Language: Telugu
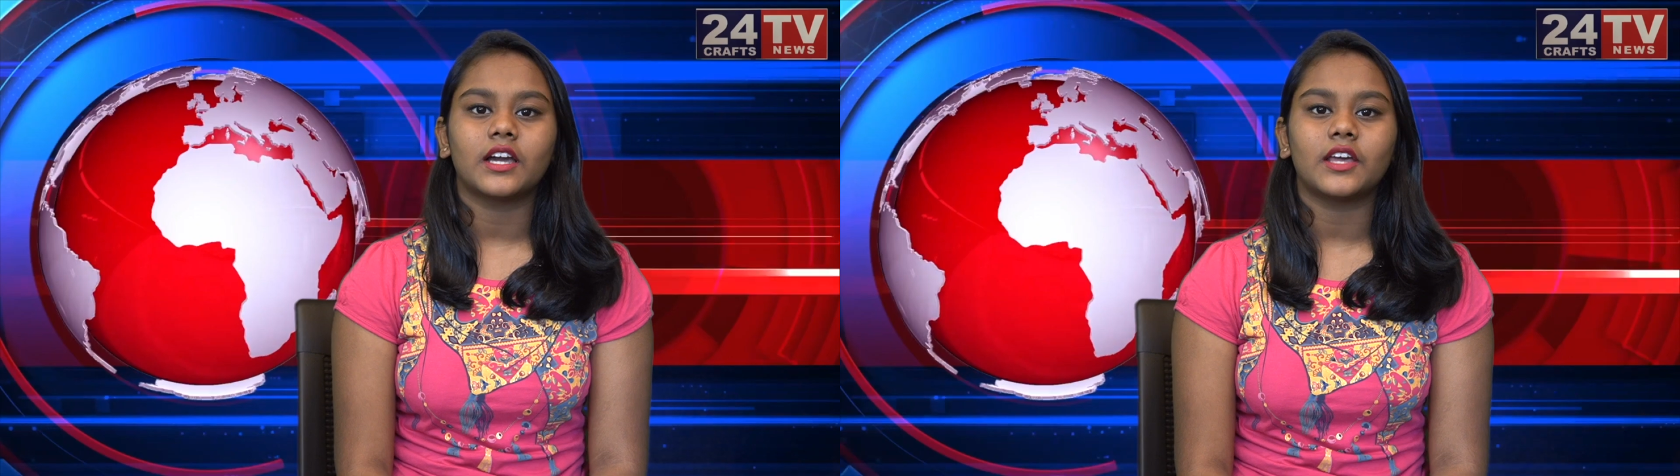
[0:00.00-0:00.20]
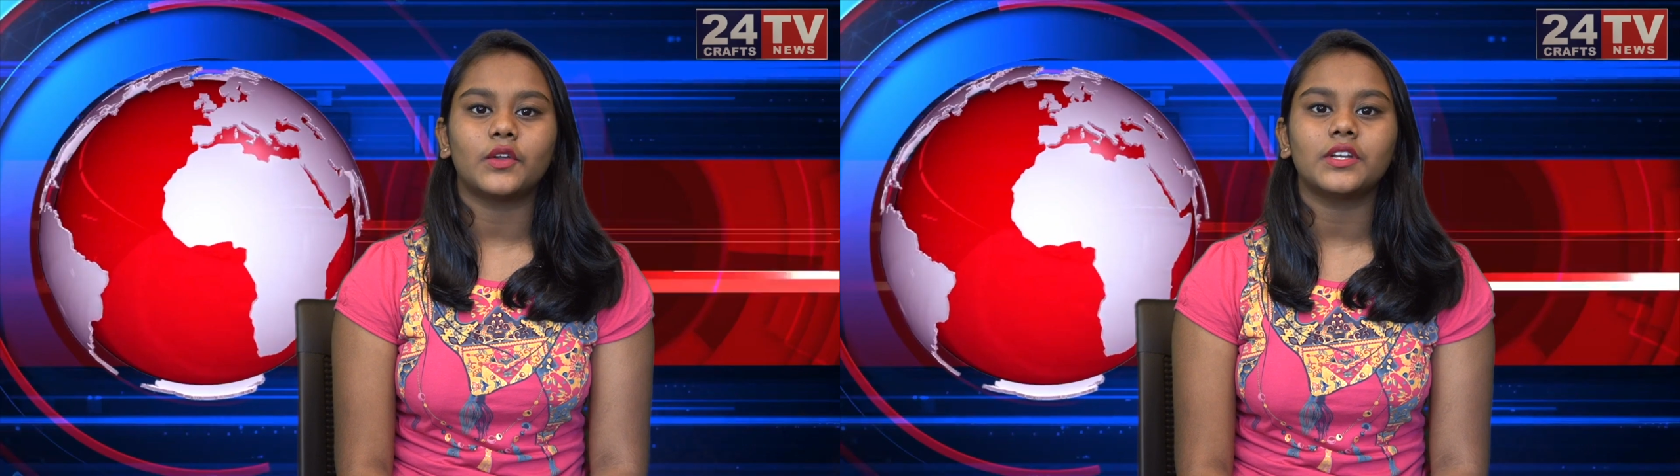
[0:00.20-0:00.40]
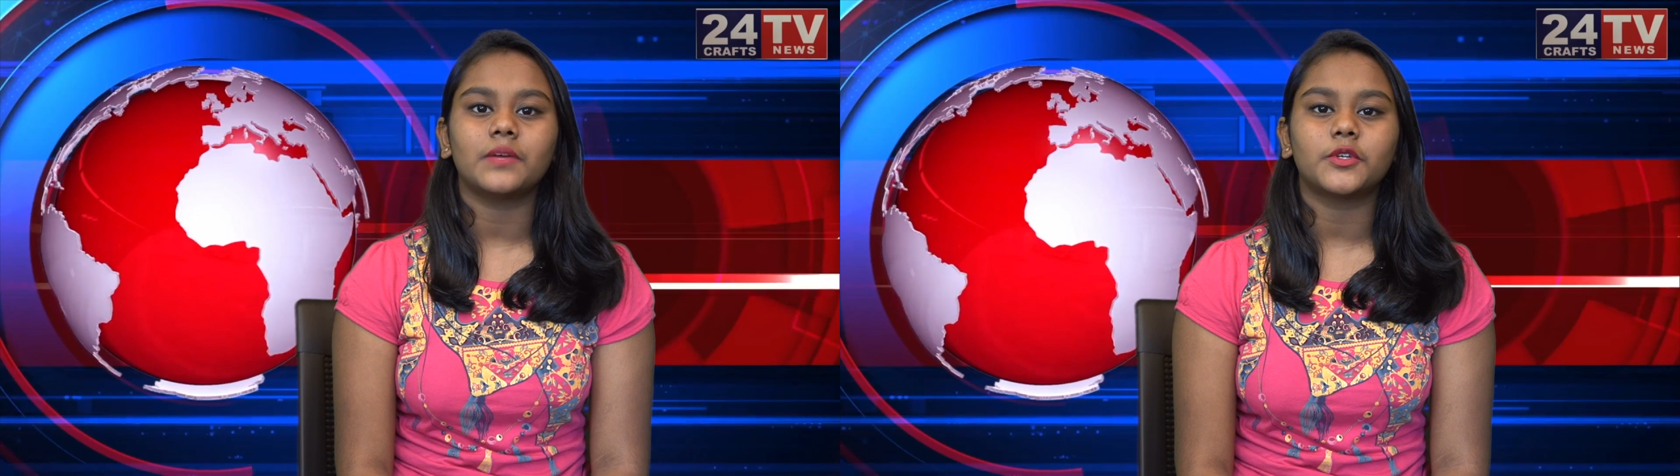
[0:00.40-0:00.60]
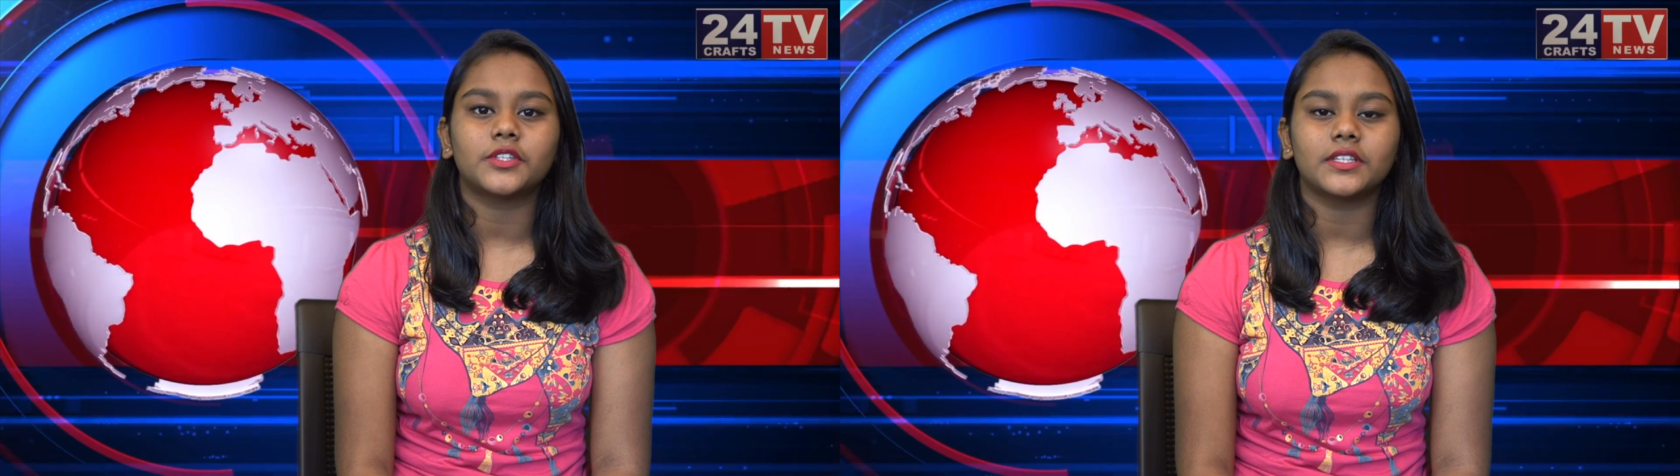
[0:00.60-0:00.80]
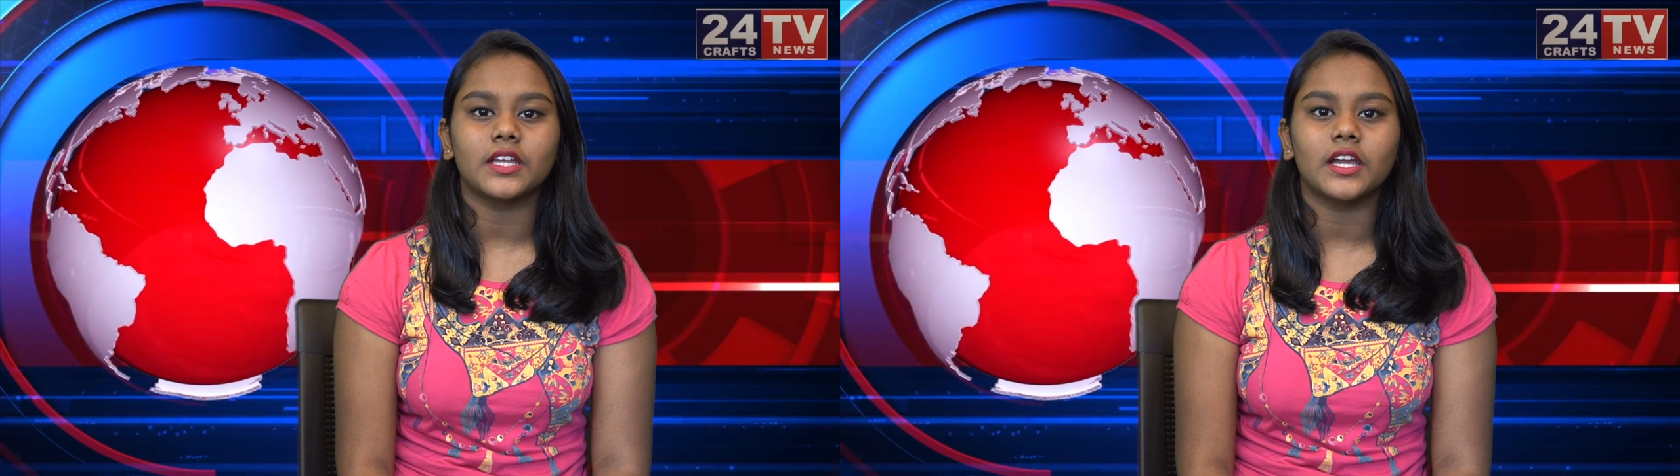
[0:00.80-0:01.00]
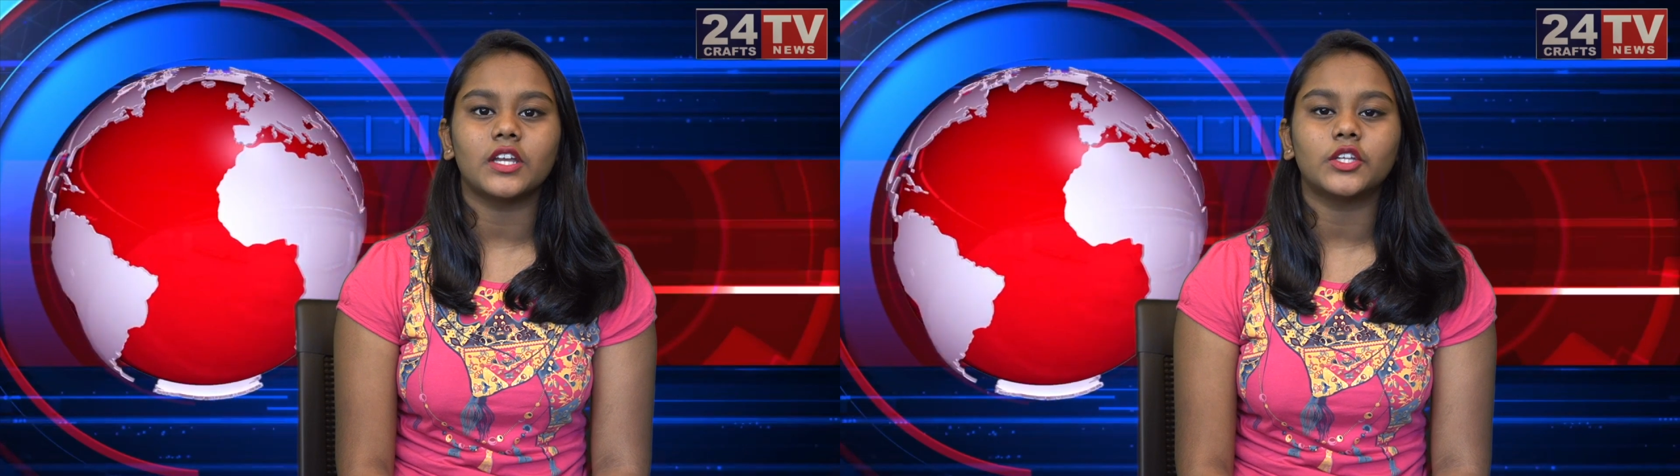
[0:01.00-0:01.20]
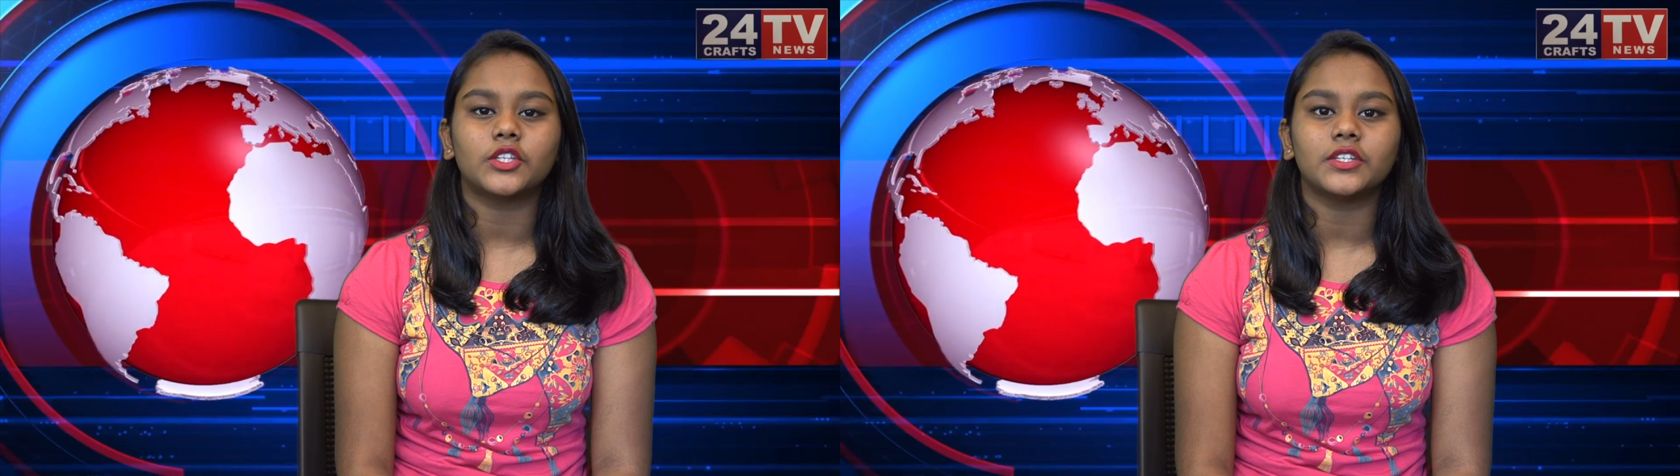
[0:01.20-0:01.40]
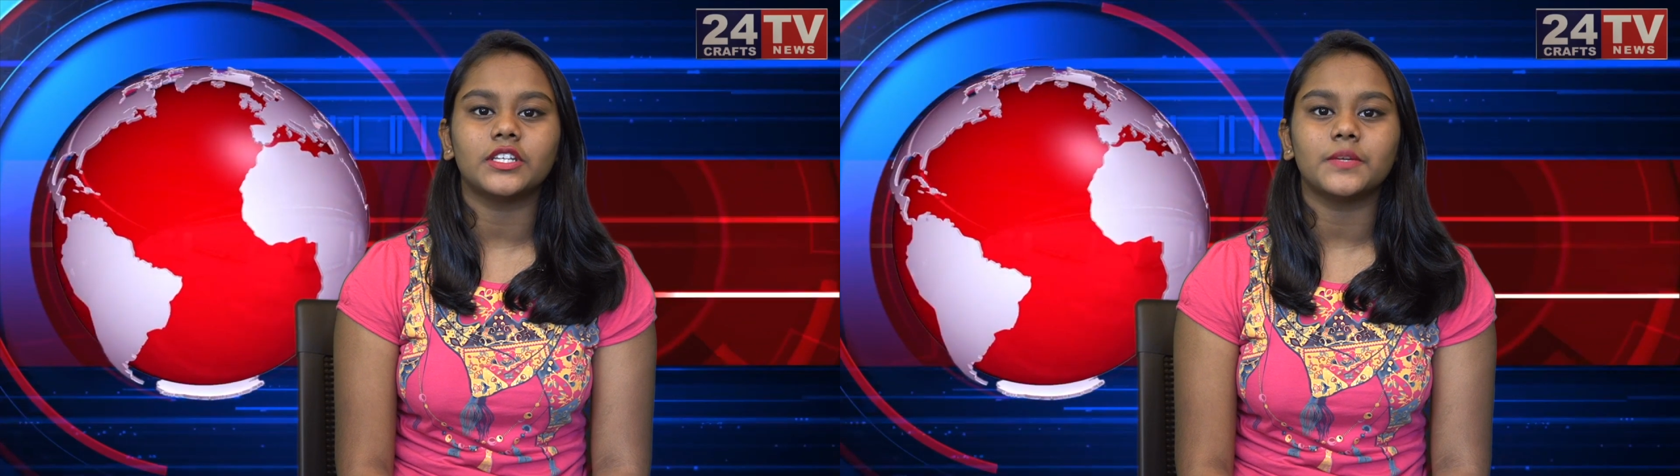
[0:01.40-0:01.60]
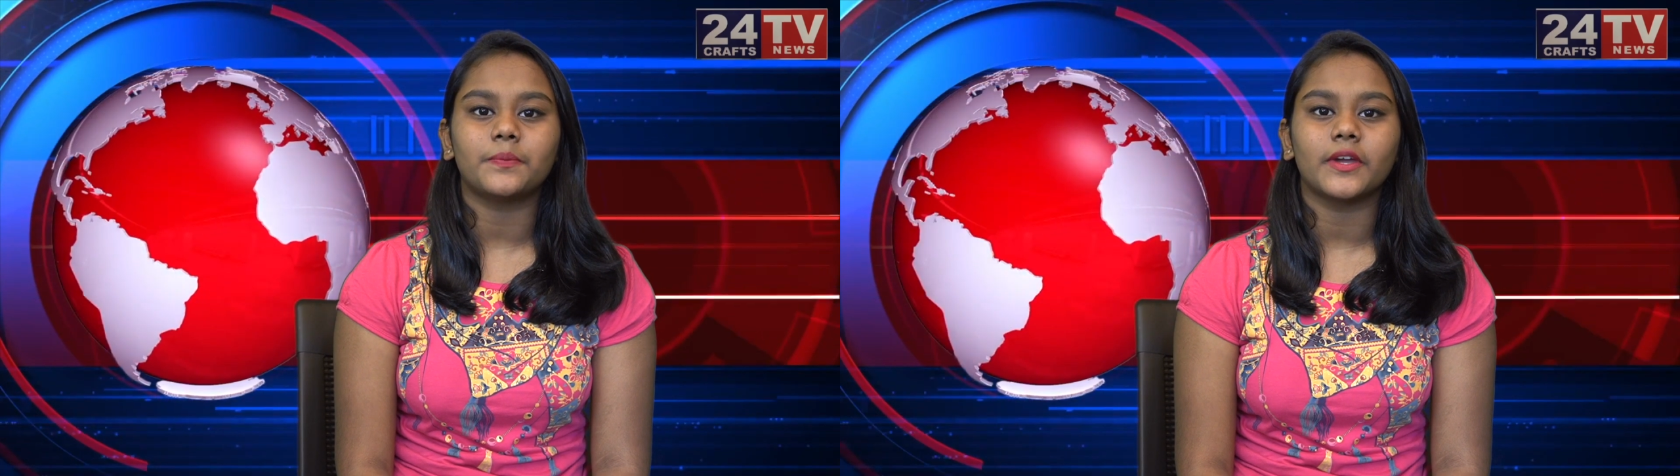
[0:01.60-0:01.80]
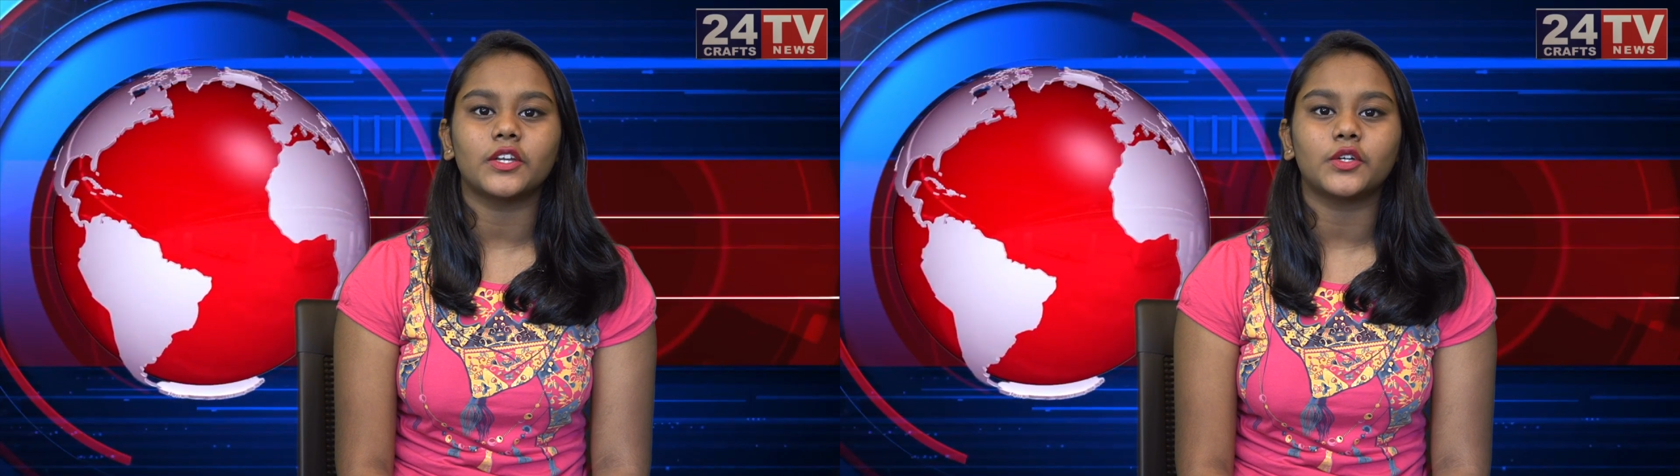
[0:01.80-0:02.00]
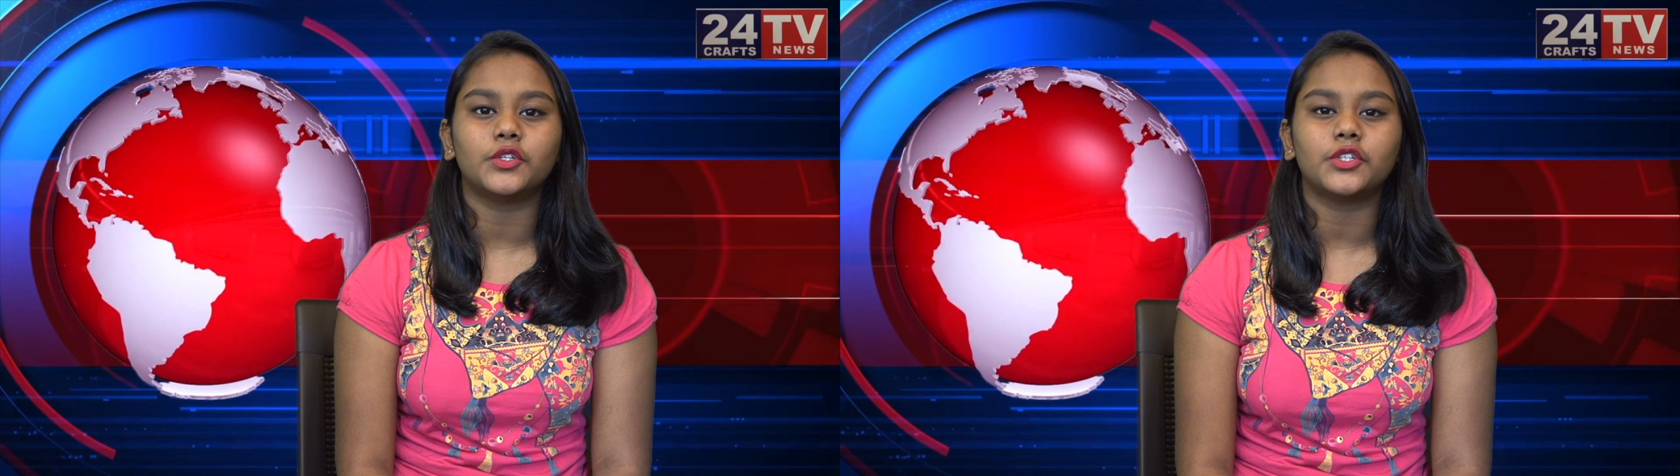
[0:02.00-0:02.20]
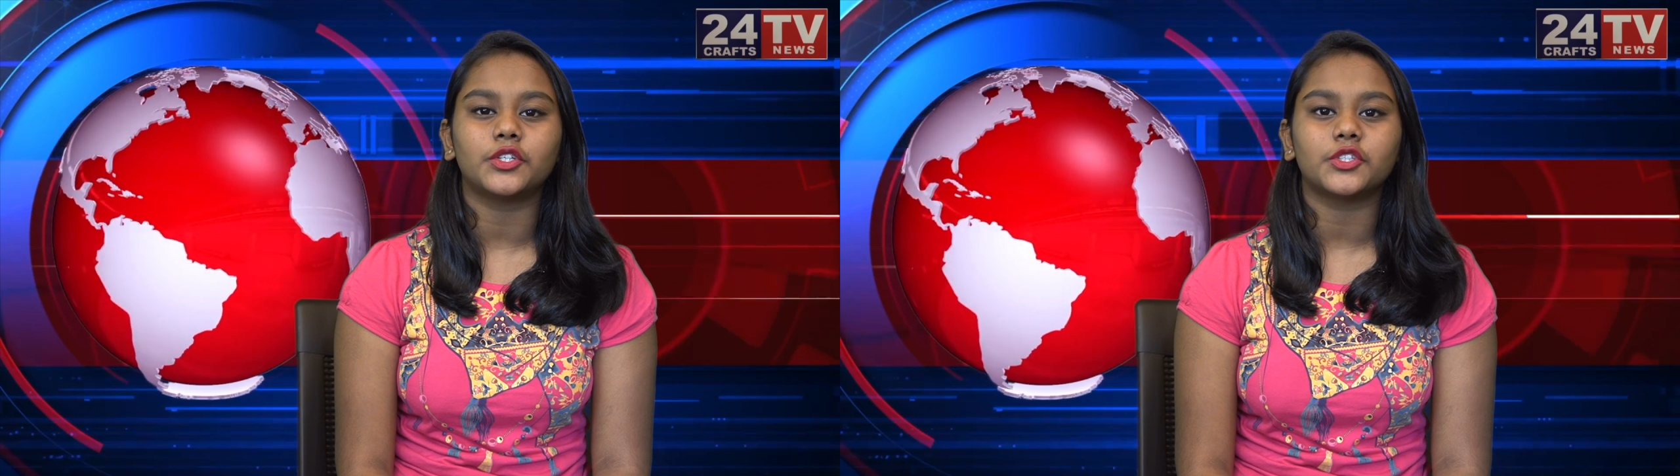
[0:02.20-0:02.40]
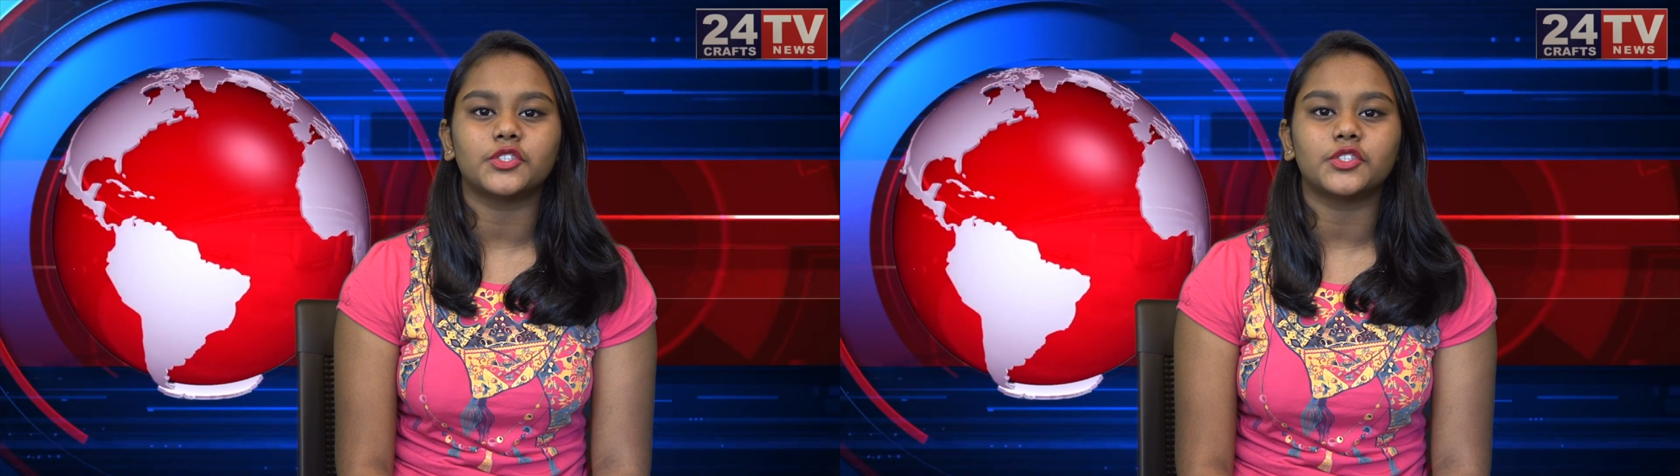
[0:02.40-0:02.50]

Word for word: కరోనా మృతదేహాలతో నిండిపోయిన గుంటూరు